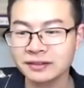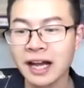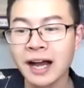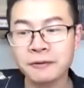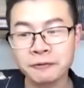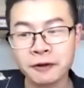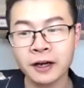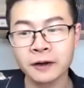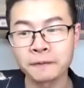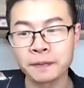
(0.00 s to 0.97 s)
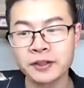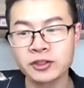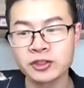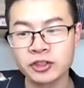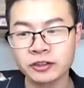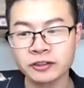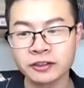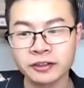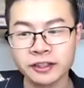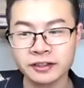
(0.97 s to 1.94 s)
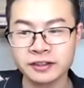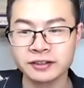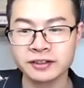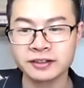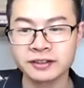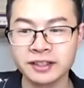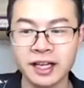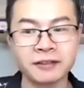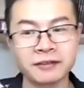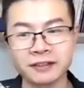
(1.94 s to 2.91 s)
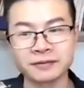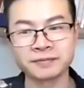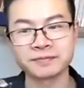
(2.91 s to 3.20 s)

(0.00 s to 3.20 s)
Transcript: 大方，generous，大方，